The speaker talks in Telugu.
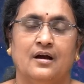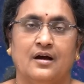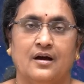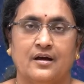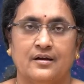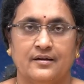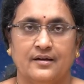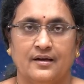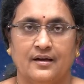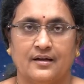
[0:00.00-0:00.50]

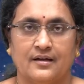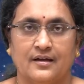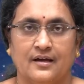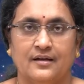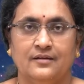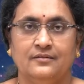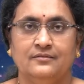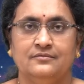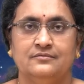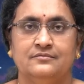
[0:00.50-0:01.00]
ఆరు నెలల
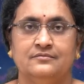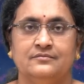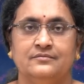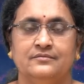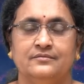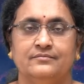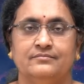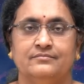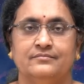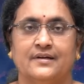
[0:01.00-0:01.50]
కాలం
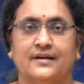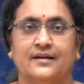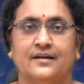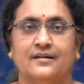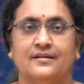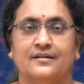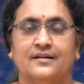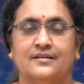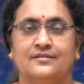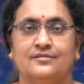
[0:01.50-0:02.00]

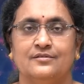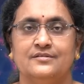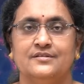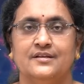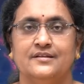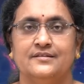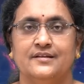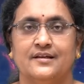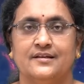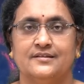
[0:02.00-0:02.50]
మకర రాశిలో
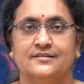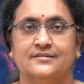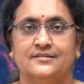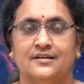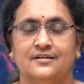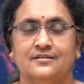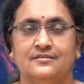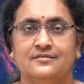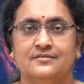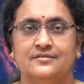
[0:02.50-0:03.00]

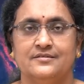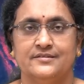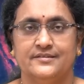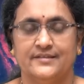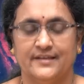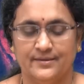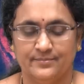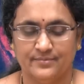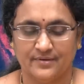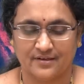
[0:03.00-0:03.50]
సంచరిస్తాడు
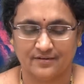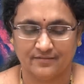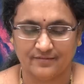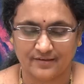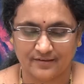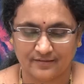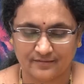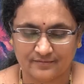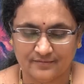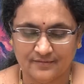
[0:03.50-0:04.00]
శని
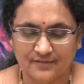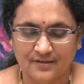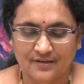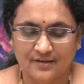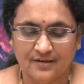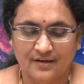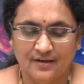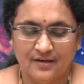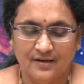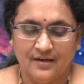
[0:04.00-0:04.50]
భగవానుడు
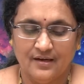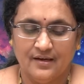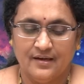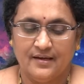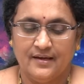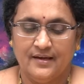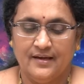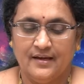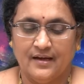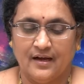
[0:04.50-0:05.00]

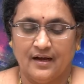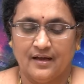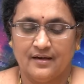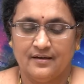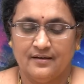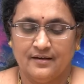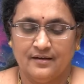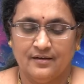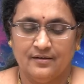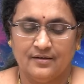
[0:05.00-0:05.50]
ఈ
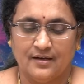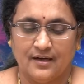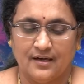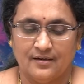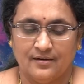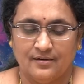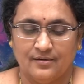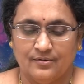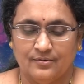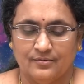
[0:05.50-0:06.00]
ఆరు నెలల
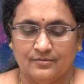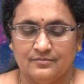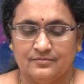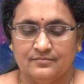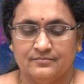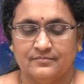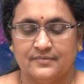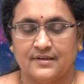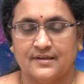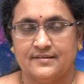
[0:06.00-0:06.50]
కాలంలో
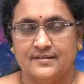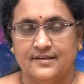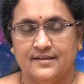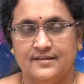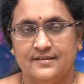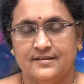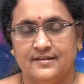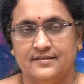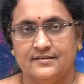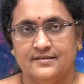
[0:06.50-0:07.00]
మన
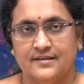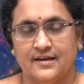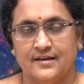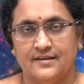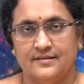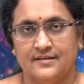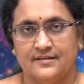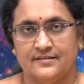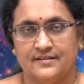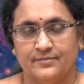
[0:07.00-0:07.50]
శని
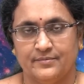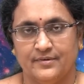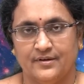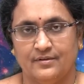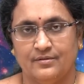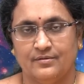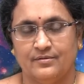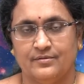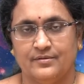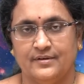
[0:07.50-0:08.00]
సంచరించే
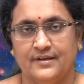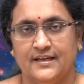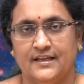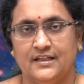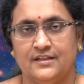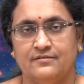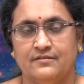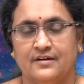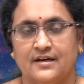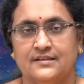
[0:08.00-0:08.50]
సమయంలో ఈ
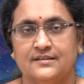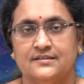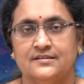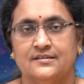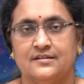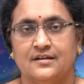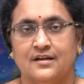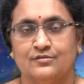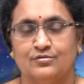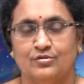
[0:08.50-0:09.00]
ద్వాదశ
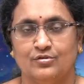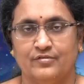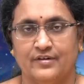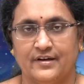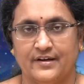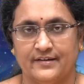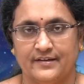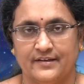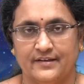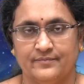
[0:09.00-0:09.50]
రాసులు
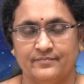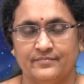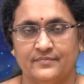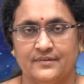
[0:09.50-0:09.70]
వారికి